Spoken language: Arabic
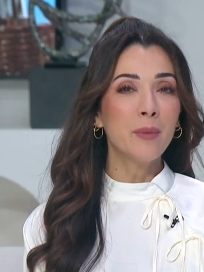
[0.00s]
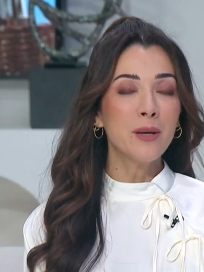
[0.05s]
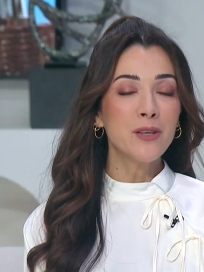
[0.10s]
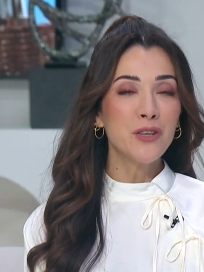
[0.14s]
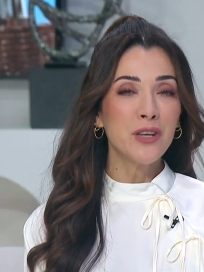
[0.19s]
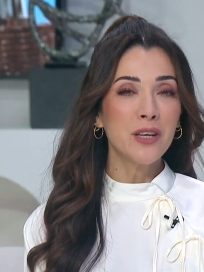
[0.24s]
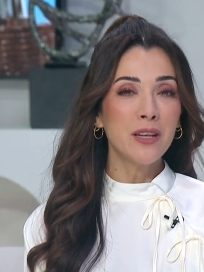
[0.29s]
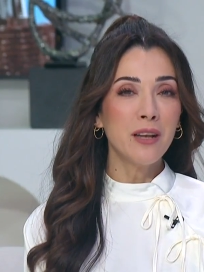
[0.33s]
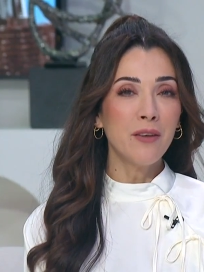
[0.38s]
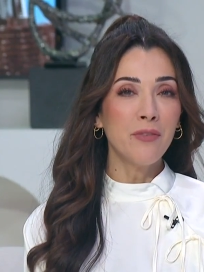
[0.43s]

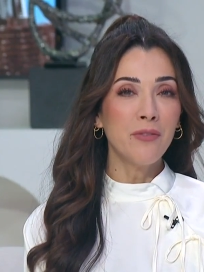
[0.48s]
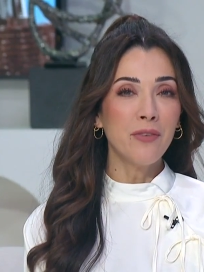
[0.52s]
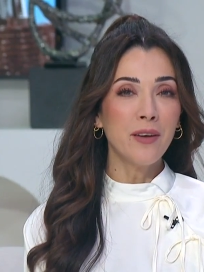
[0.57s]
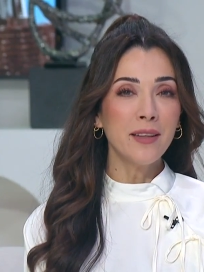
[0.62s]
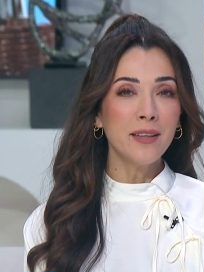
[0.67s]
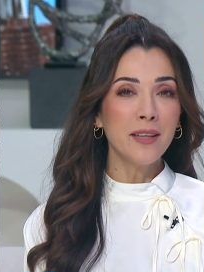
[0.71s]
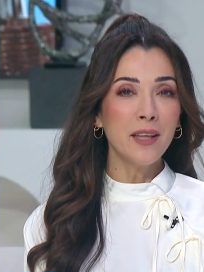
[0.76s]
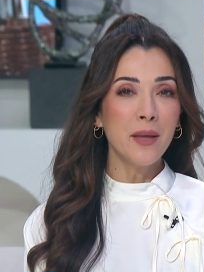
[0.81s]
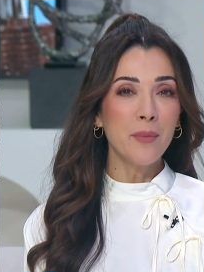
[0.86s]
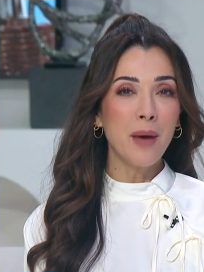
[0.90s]
لمجال
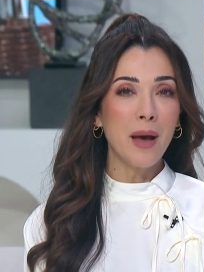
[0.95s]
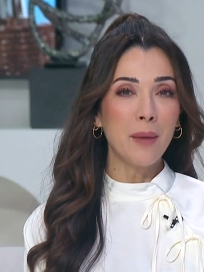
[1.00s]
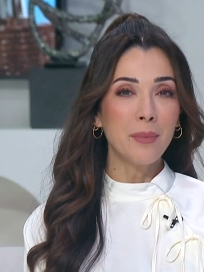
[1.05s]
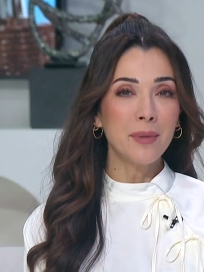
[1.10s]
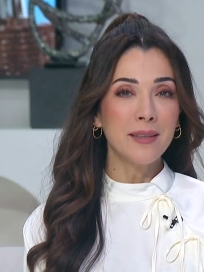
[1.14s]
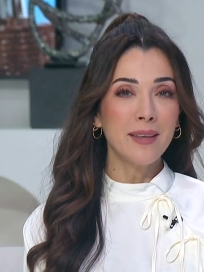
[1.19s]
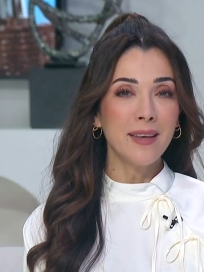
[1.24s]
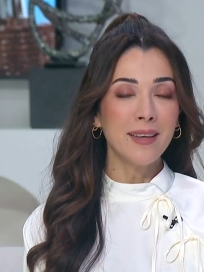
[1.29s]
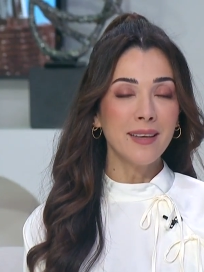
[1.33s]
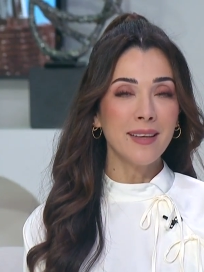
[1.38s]
الفن
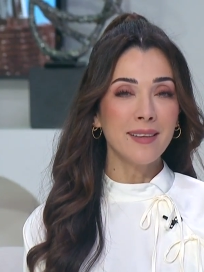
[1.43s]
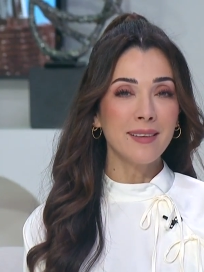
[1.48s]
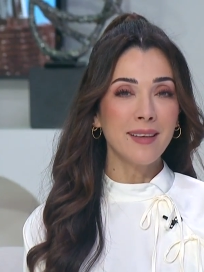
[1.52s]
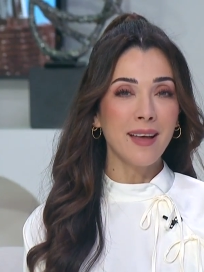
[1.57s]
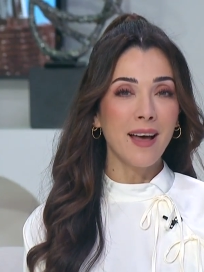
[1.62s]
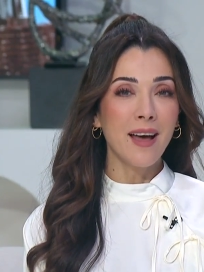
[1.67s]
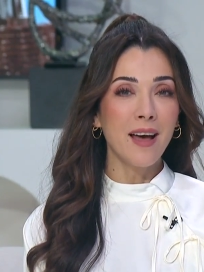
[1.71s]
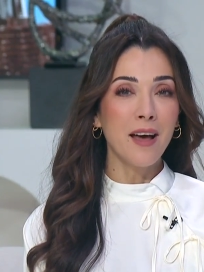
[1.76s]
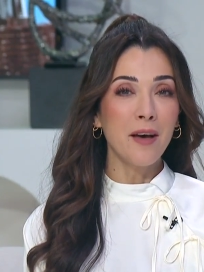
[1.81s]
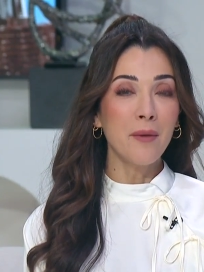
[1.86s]
مع
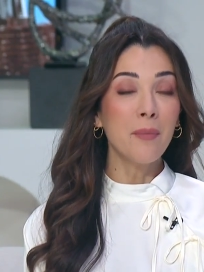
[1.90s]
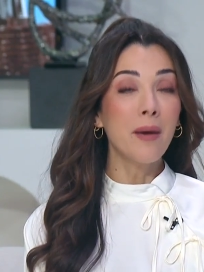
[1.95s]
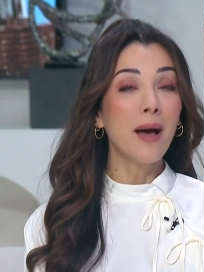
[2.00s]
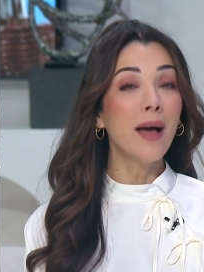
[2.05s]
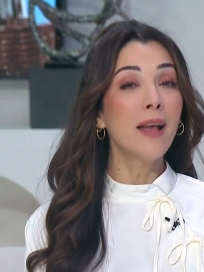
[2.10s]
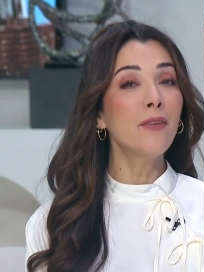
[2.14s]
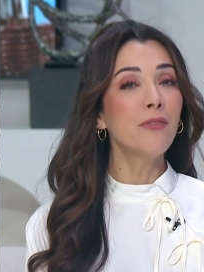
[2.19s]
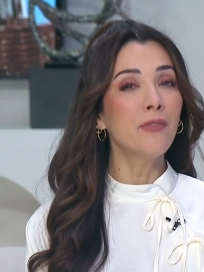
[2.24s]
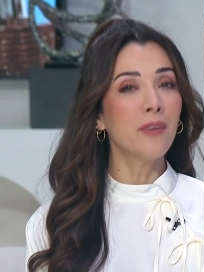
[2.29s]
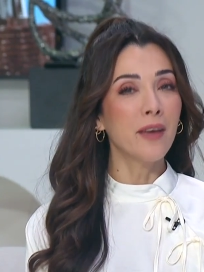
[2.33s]
بدايه
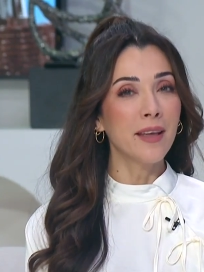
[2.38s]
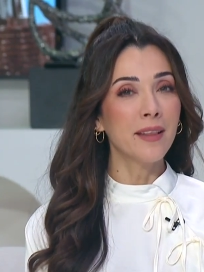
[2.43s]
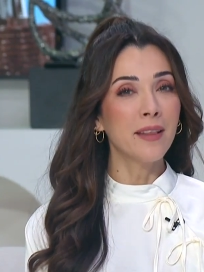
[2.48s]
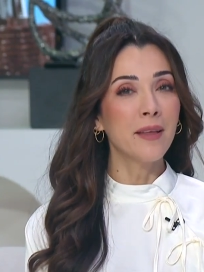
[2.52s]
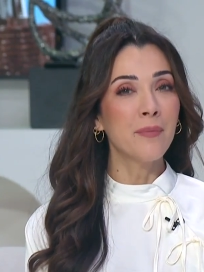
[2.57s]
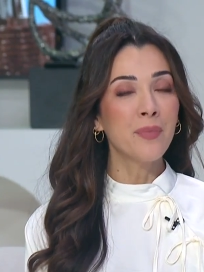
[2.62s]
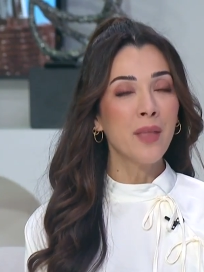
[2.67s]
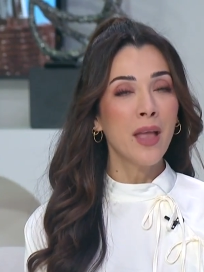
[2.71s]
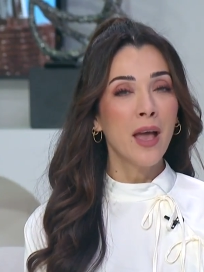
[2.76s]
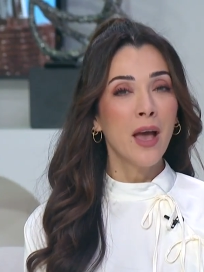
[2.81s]
عام
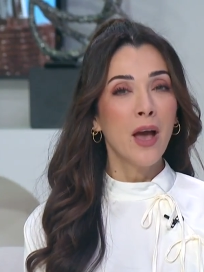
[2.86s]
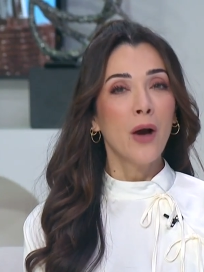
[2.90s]
2000